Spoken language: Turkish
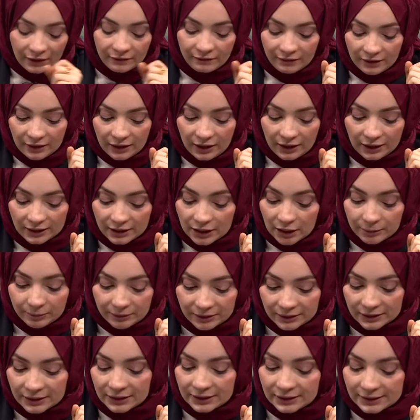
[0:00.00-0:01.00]
ve
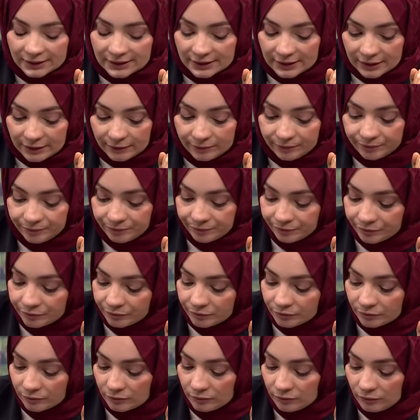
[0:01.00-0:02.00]
akabinde ise
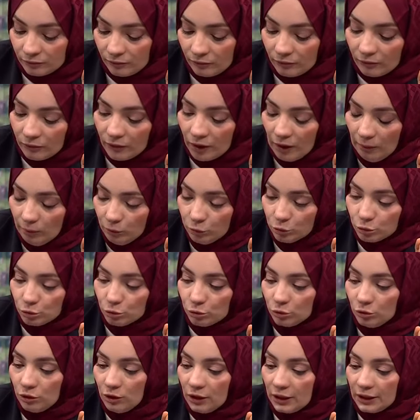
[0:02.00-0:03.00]

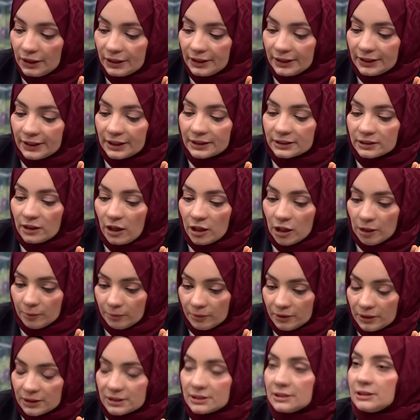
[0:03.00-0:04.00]
bunu hareket
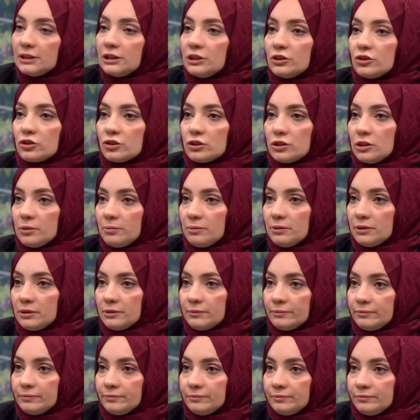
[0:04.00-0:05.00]
anlamı nasıl
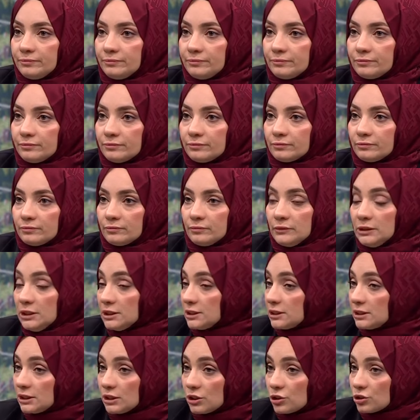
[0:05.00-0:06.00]
değiştirebilirim?
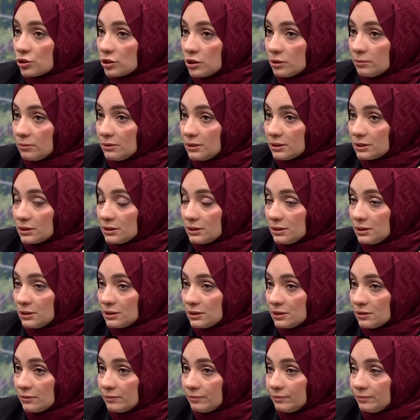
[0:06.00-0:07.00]
Nasıl değiştirebilirsiniz?
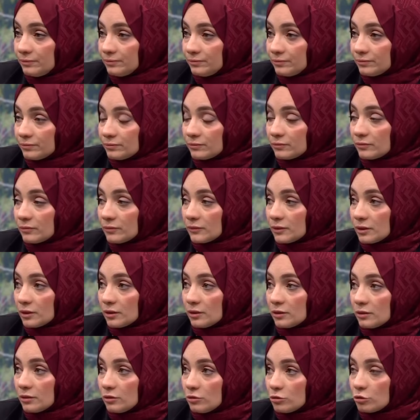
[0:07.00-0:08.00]

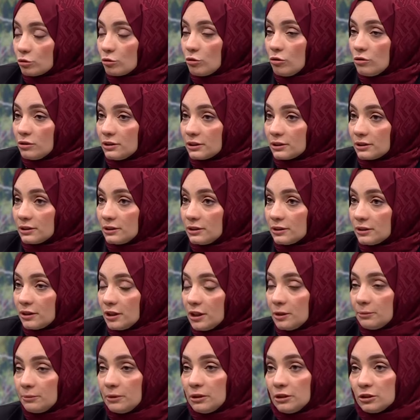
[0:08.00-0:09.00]
Söyledikleri
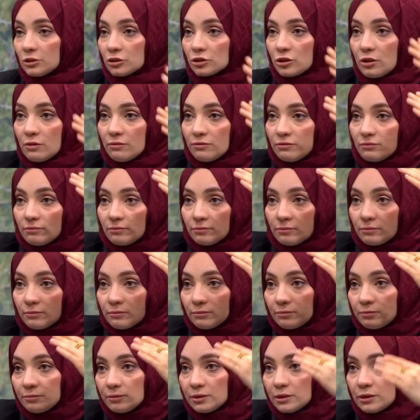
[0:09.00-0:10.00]
kelimeyi can
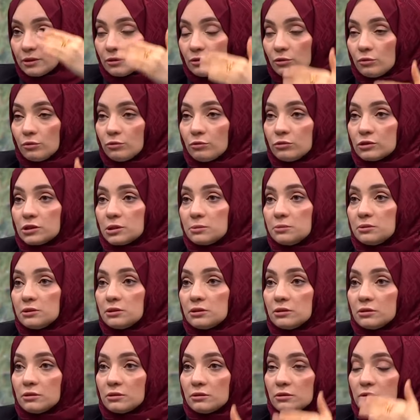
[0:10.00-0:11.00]
bir önünüze
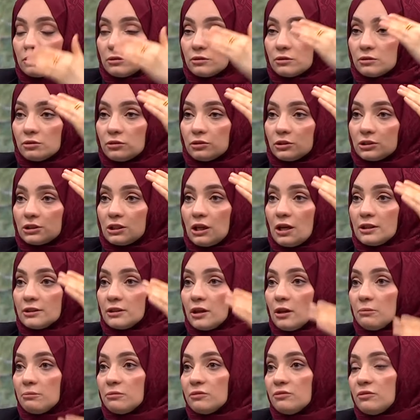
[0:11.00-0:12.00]
bir
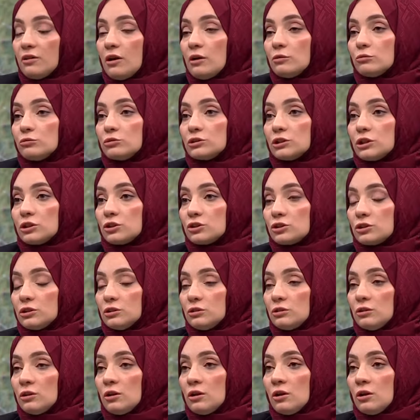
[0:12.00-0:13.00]
saydan bir fanus geçirin.